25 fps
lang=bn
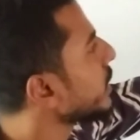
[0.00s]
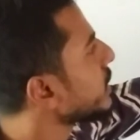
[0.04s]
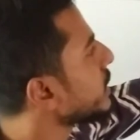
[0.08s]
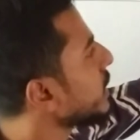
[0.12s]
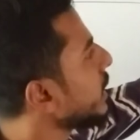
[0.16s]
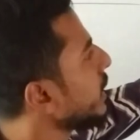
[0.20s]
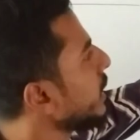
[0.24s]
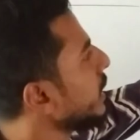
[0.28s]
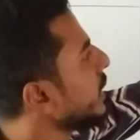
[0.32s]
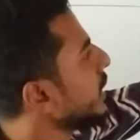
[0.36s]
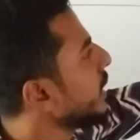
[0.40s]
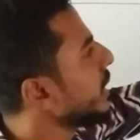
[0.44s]

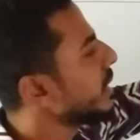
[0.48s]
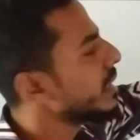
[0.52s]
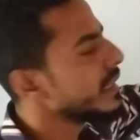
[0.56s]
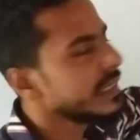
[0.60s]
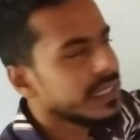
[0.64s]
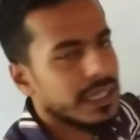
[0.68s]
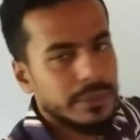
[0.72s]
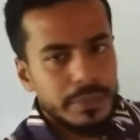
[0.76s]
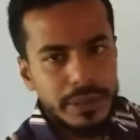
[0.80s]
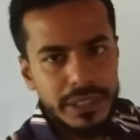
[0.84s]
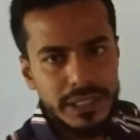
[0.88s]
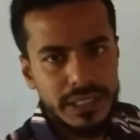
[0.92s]
আছে
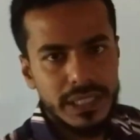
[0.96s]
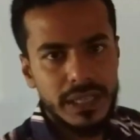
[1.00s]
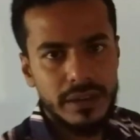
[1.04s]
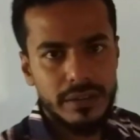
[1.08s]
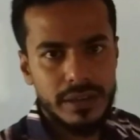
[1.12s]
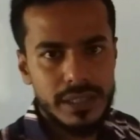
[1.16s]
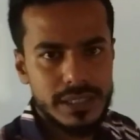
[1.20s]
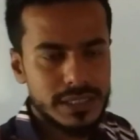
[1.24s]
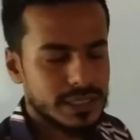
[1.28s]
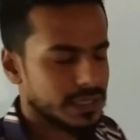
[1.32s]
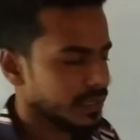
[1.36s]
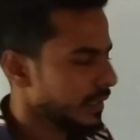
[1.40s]
ডেবিট
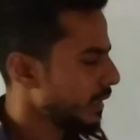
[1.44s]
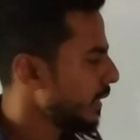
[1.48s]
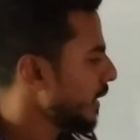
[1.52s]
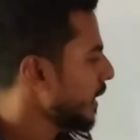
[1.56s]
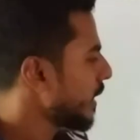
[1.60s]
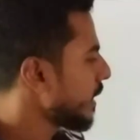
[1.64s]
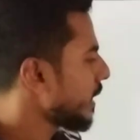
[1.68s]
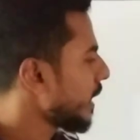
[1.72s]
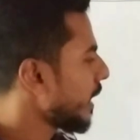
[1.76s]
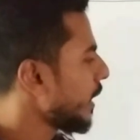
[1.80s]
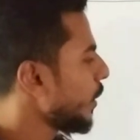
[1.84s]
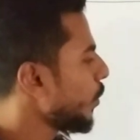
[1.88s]
দেওয়া আছে
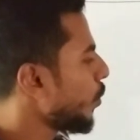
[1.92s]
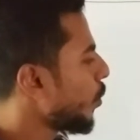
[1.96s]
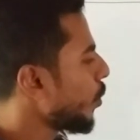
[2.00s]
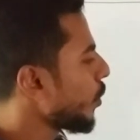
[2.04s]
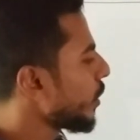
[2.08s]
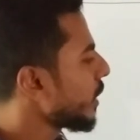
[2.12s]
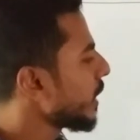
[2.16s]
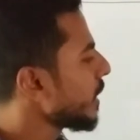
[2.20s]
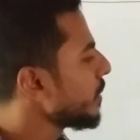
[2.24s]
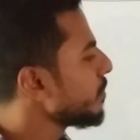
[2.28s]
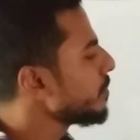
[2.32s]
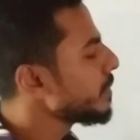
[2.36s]
তাহলে
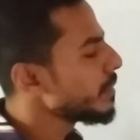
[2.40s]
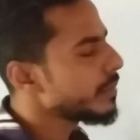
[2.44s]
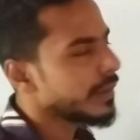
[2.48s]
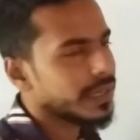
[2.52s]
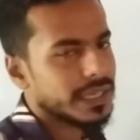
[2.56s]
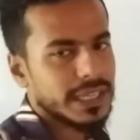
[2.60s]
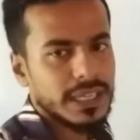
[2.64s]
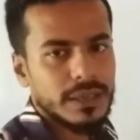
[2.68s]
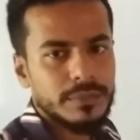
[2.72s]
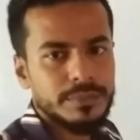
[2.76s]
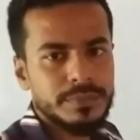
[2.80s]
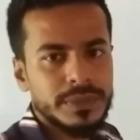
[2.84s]
অগ্রিম
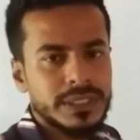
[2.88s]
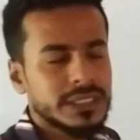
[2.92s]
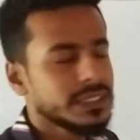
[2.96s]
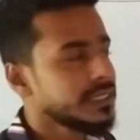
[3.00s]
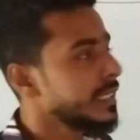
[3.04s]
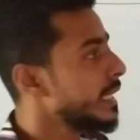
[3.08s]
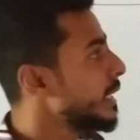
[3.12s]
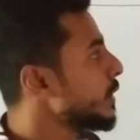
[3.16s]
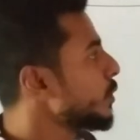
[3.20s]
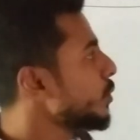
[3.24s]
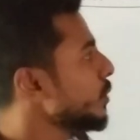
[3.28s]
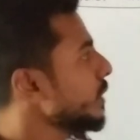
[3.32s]
বিমাকে আপনি
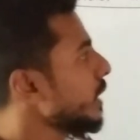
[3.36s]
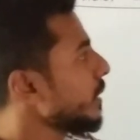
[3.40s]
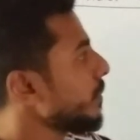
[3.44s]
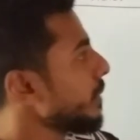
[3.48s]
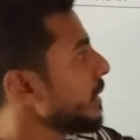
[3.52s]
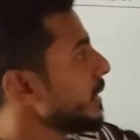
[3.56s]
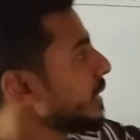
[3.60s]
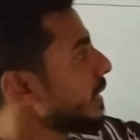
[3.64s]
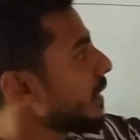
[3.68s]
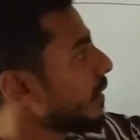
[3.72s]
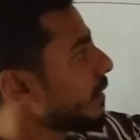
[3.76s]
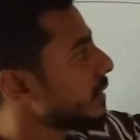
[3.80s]
যেহেতু
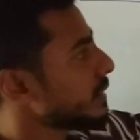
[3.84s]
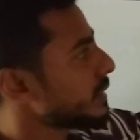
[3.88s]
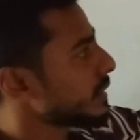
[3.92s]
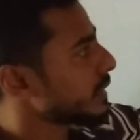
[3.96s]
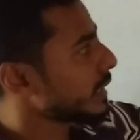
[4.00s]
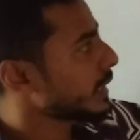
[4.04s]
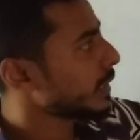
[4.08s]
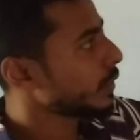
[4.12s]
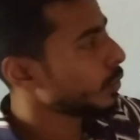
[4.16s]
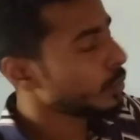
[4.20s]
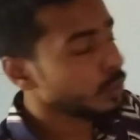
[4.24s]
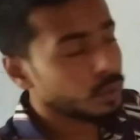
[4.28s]
ডেবিট দেওয়া আছে
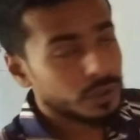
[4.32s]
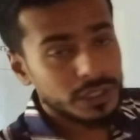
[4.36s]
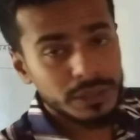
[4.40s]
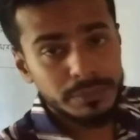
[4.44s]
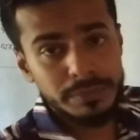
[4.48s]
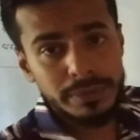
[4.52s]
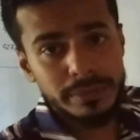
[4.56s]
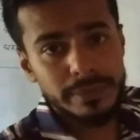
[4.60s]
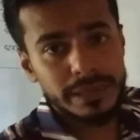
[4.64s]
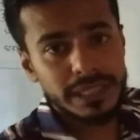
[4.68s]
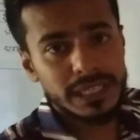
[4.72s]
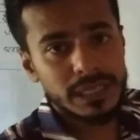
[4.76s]
তাহলে
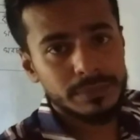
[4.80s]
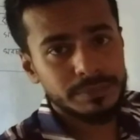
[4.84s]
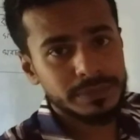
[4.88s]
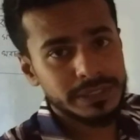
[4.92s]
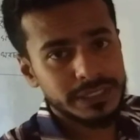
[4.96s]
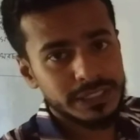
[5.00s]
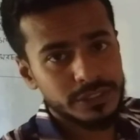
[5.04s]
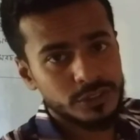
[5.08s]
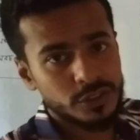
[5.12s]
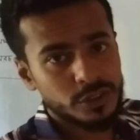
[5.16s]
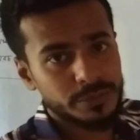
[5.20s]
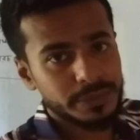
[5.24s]
অগ্রিম বিমাকে আপনি
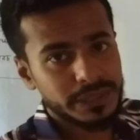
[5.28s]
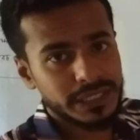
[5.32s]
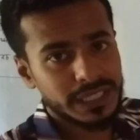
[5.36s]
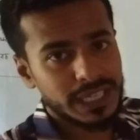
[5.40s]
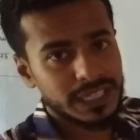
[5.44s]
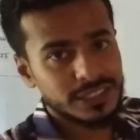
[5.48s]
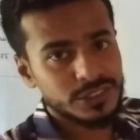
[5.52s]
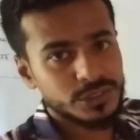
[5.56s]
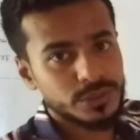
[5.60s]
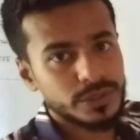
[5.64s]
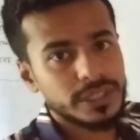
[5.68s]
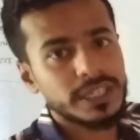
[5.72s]
কি করবেন
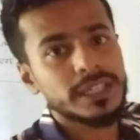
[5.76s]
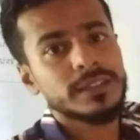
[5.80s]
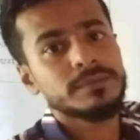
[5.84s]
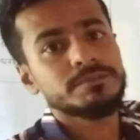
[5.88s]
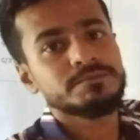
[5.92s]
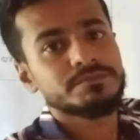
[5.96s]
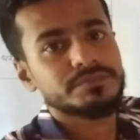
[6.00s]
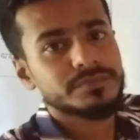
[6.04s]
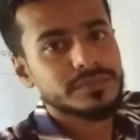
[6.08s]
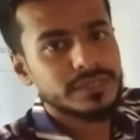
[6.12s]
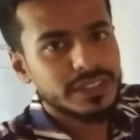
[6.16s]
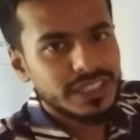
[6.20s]
কান ধরে
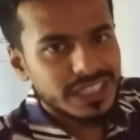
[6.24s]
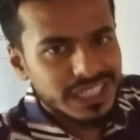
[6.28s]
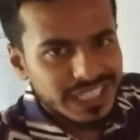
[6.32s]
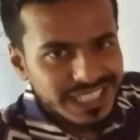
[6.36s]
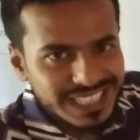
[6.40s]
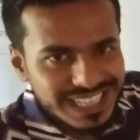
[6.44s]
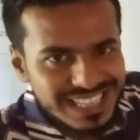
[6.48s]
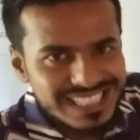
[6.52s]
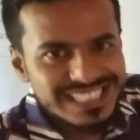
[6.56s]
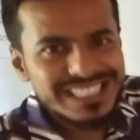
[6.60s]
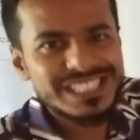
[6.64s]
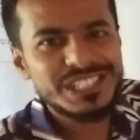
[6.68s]

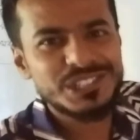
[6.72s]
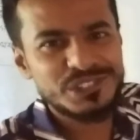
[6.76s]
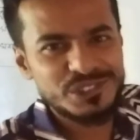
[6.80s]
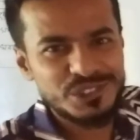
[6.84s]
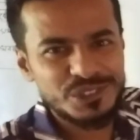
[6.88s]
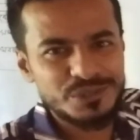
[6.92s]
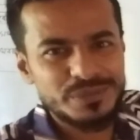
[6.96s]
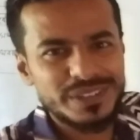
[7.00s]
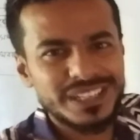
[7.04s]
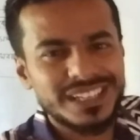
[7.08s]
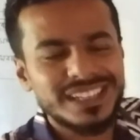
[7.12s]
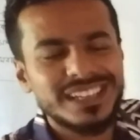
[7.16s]
ক্রেডিট
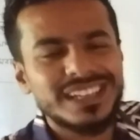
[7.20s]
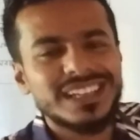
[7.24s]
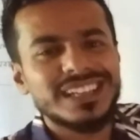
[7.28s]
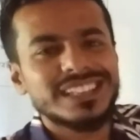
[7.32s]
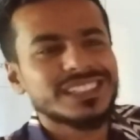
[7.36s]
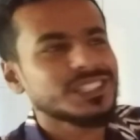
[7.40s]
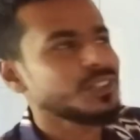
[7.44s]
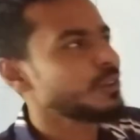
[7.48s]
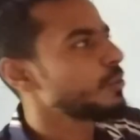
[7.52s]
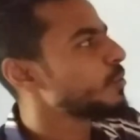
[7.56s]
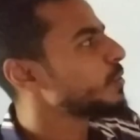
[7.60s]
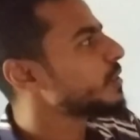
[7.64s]
করবেন
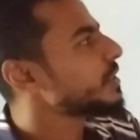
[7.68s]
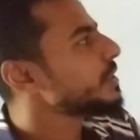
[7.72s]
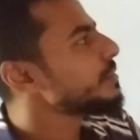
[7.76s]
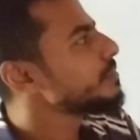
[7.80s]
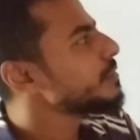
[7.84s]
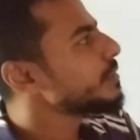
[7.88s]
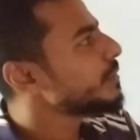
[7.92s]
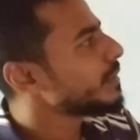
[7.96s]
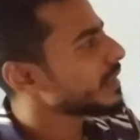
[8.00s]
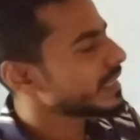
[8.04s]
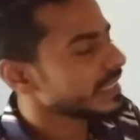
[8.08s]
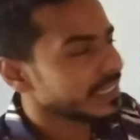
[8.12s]
তাহলে অগ্রিম
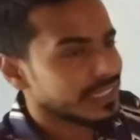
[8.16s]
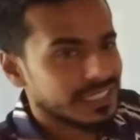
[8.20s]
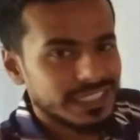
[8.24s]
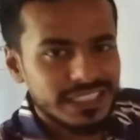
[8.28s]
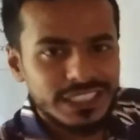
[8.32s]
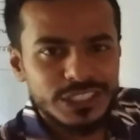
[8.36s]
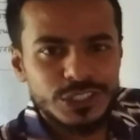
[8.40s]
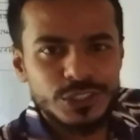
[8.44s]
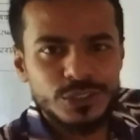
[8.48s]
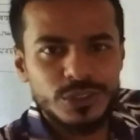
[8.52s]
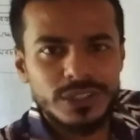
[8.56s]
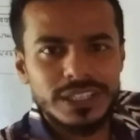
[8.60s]
বিমাকে
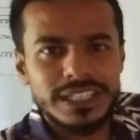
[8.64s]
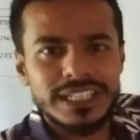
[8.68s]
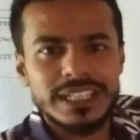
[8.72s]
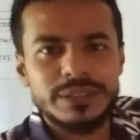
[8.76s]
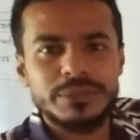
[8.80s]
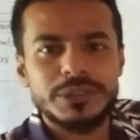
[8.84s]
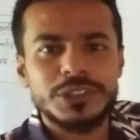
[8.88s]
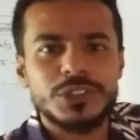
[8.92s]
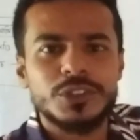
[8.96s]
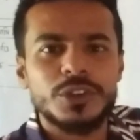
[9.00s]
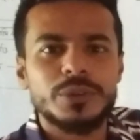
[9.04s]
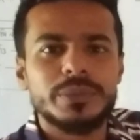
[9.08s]
ক্রেডিট করলে
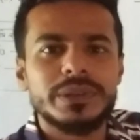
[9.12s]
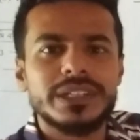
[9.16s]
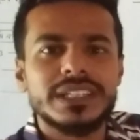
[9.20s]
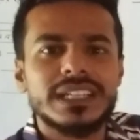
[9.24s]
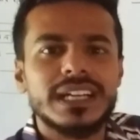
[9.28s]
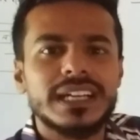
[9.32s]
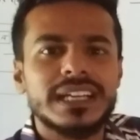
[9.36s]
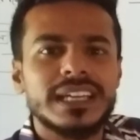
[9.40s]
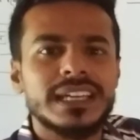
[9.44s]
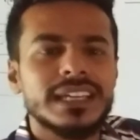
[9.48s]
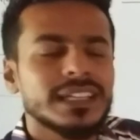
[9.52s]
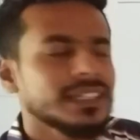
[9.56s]
ডেবিট করবেন
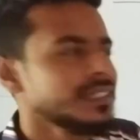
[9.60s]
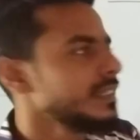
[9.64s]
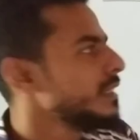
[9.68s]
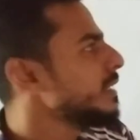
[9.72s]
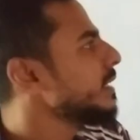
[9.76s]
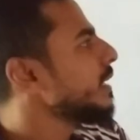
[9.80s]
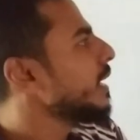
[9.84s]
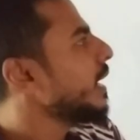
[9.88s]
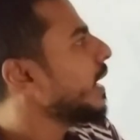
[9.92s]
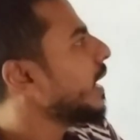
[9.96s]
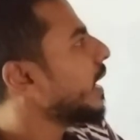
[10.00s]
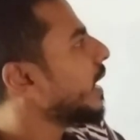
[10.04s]
কাকে
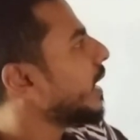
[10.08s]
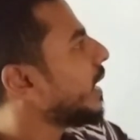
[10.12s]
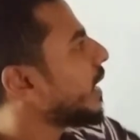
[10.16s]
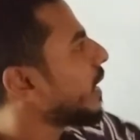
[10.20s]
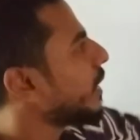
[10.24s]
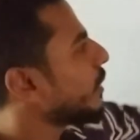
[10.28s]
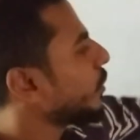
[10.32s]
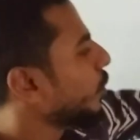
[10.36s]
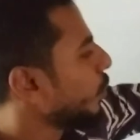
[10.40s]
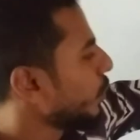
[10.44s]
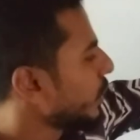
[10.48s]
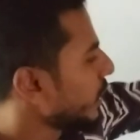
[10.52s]

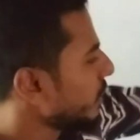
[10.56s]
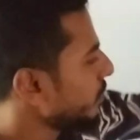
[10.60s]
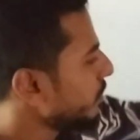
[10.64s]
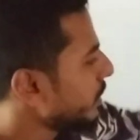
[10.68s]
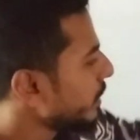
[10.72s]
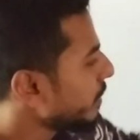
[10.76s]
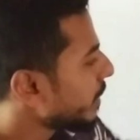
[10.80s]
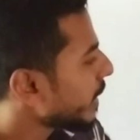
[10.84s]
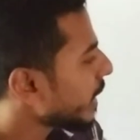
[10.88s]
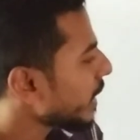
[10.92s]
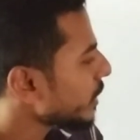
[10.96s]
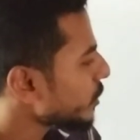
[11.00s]
অগ্রিম
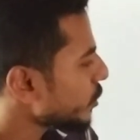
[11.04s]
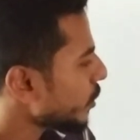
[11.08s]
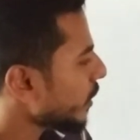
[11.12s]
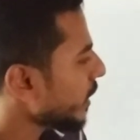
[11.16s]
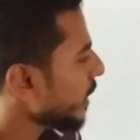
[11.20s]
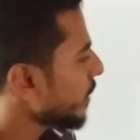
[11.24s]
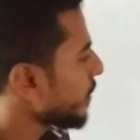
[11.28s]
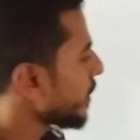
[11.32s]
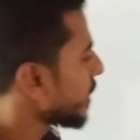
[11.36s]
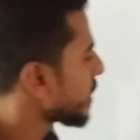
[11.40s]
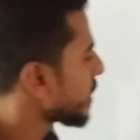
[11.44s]
বিমা না সরি আমি